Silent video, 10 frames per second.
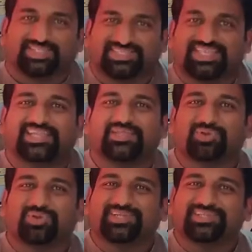वेल द सेकेंड
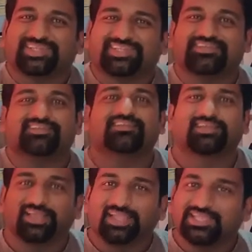इंपॉर्टेंट थिंग
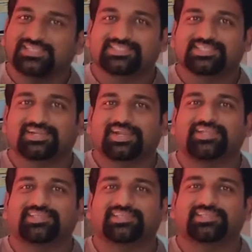इस
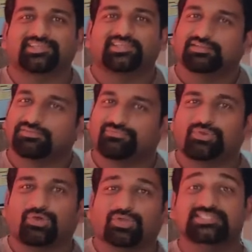राइड के
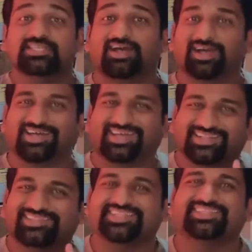व्लॉग्स
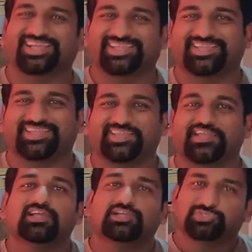हर दिन आएंगे
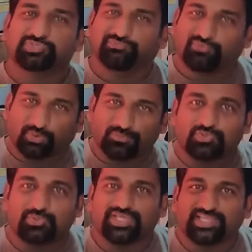सो फ्रॉम
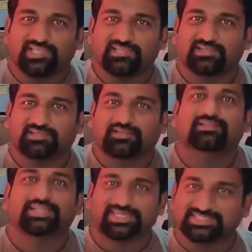टूडे
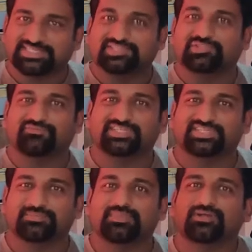दैट इज टेंथ ऑफ
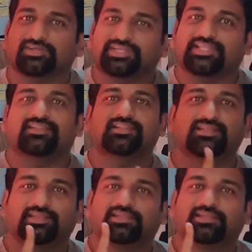डिसम्बर टिल